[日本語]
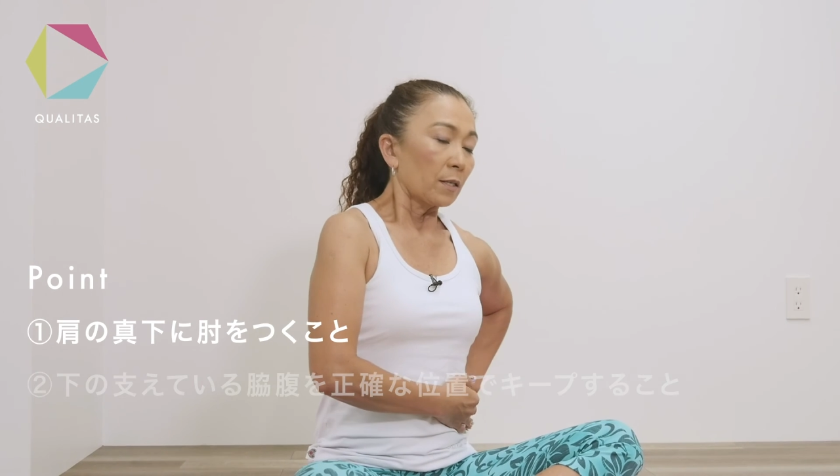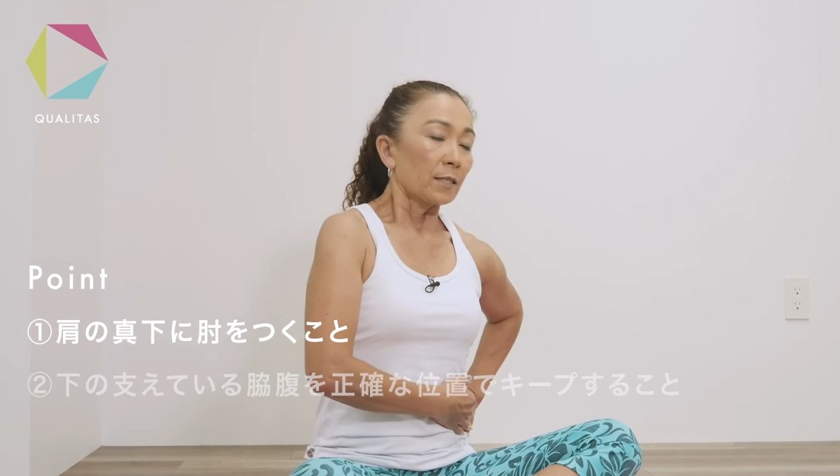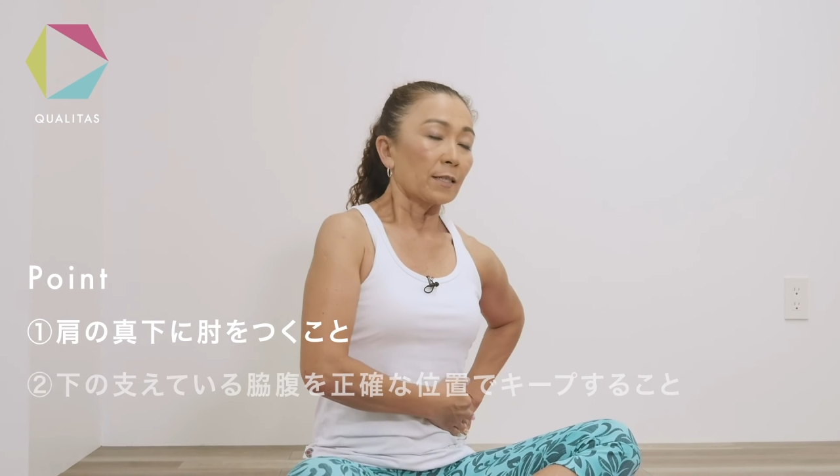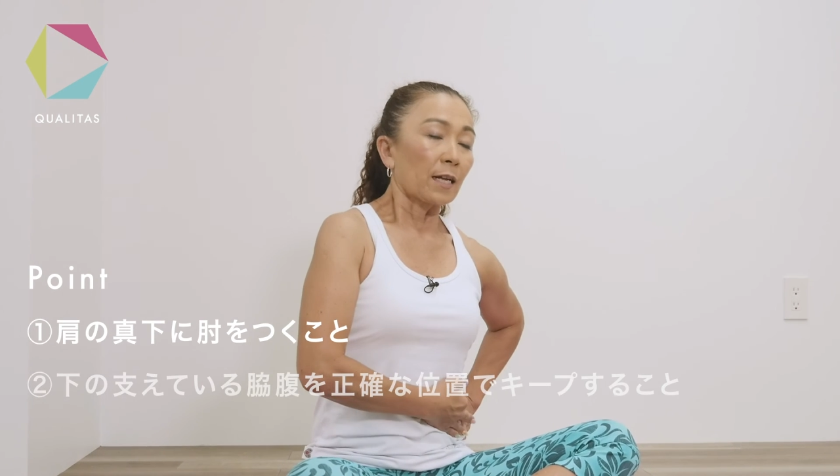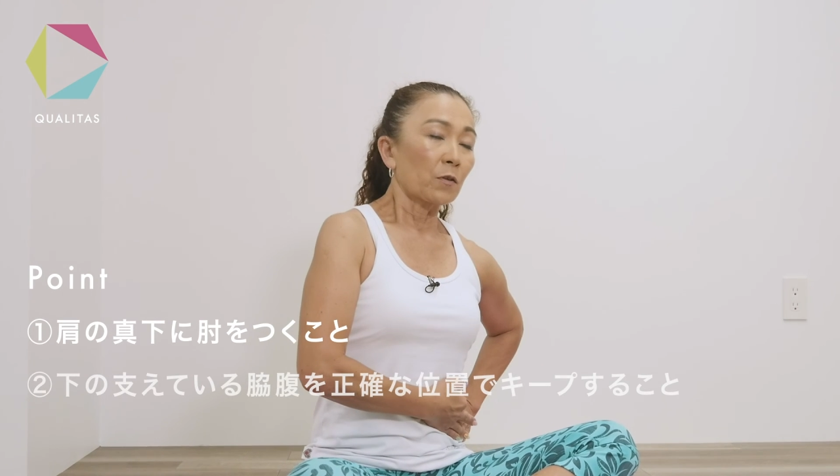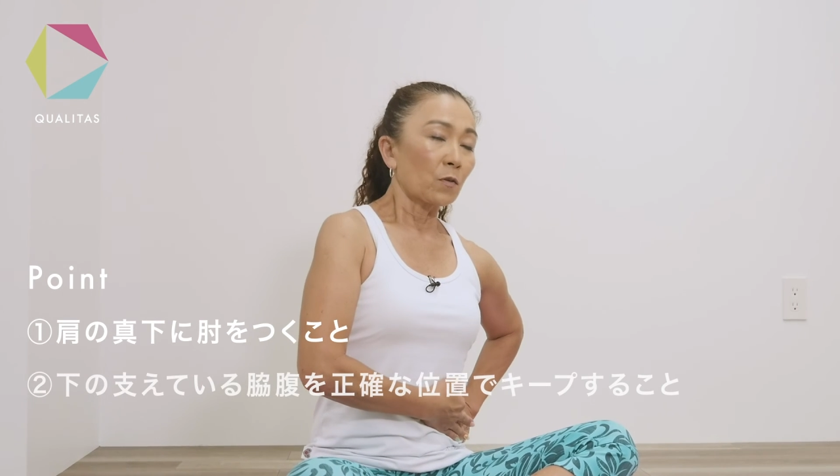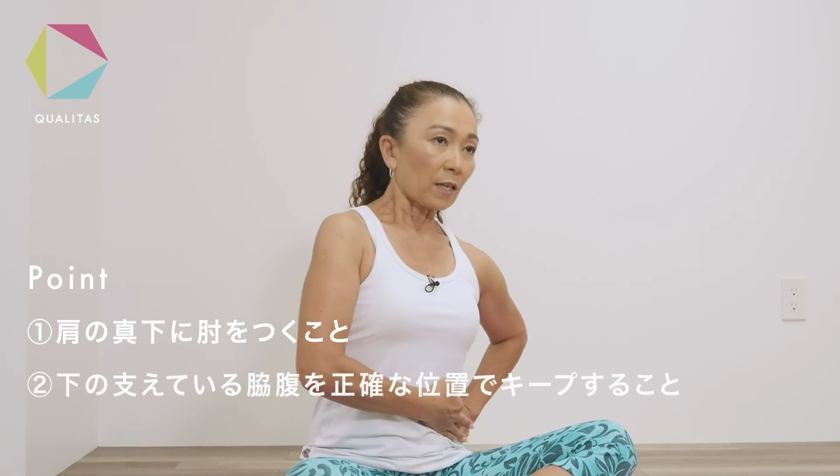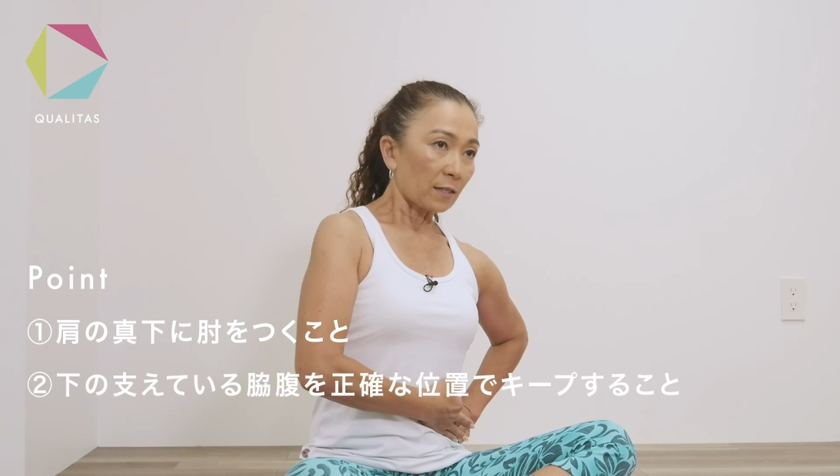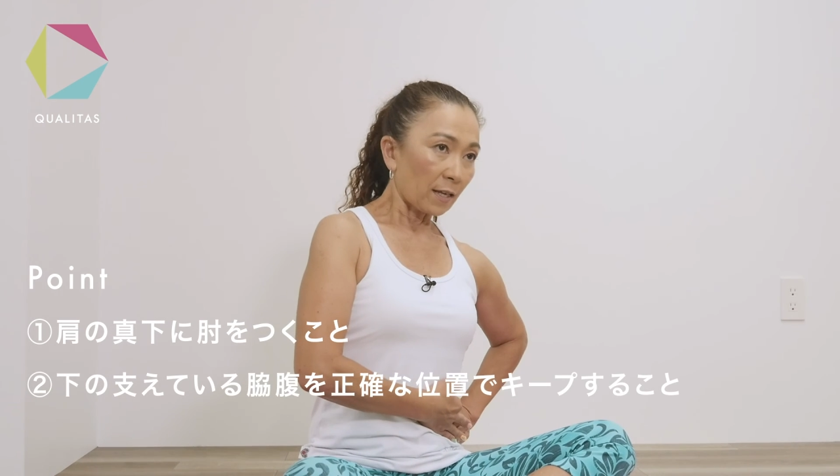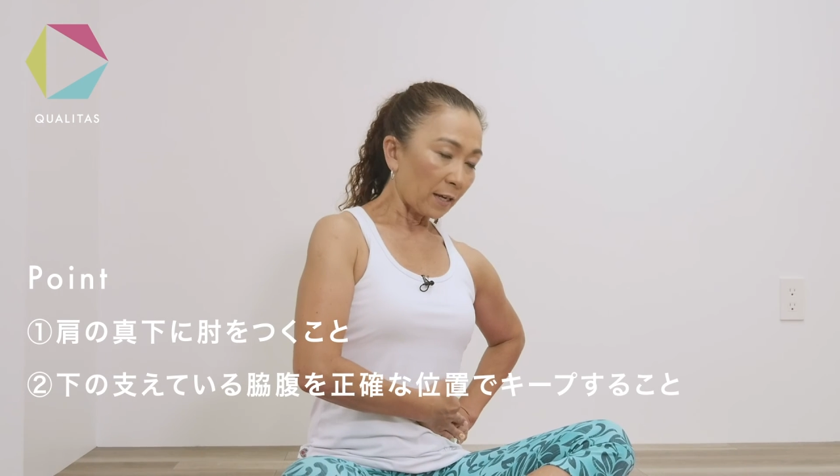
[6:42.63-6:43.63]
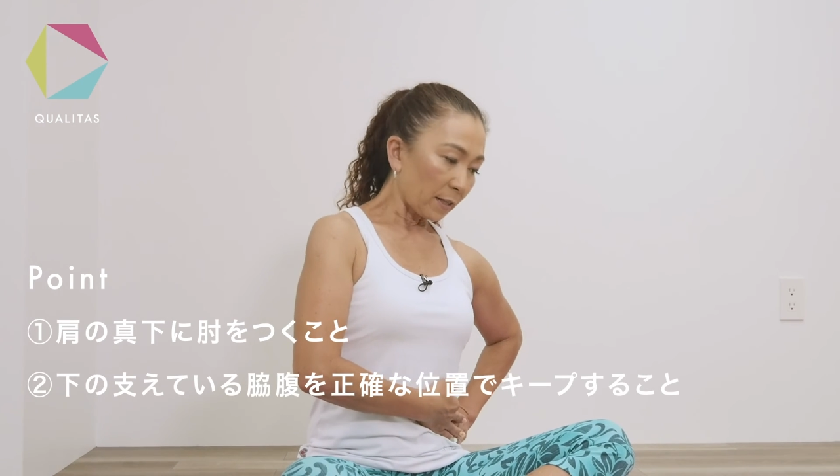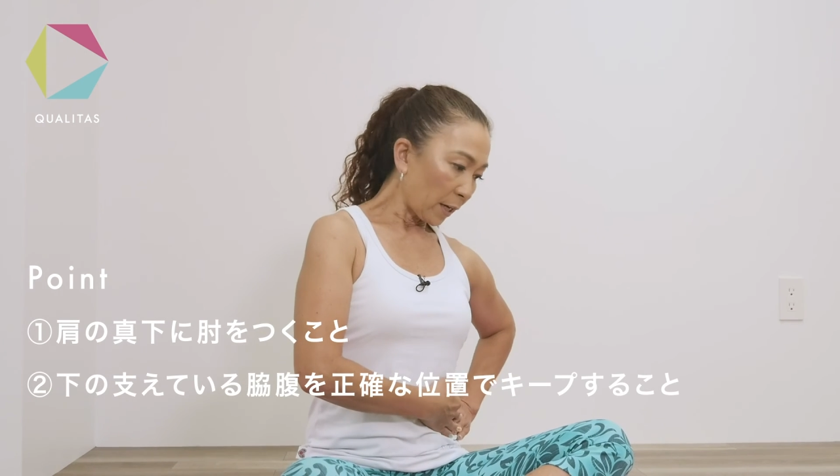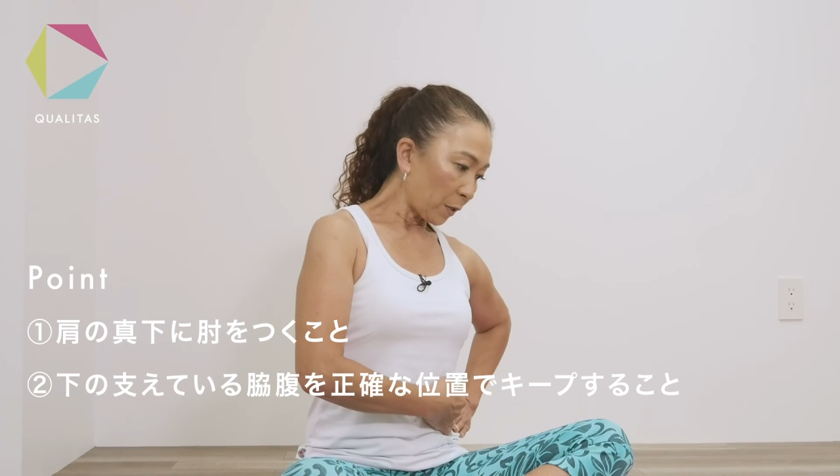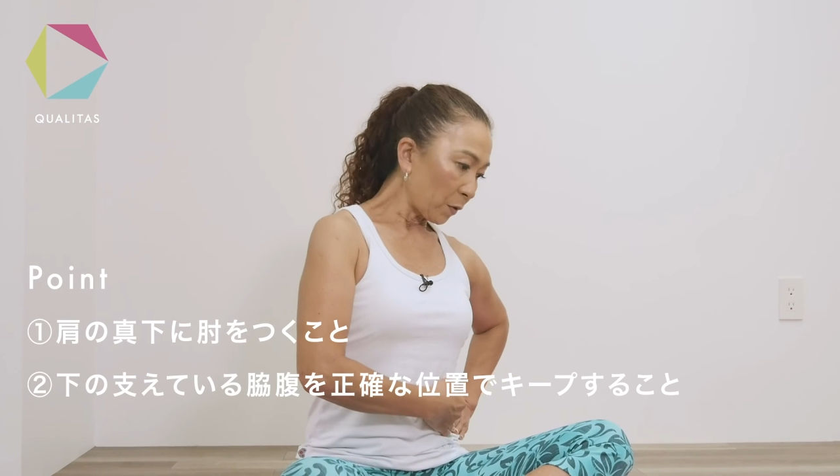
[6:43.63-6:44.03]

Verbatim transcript: 下の支えてい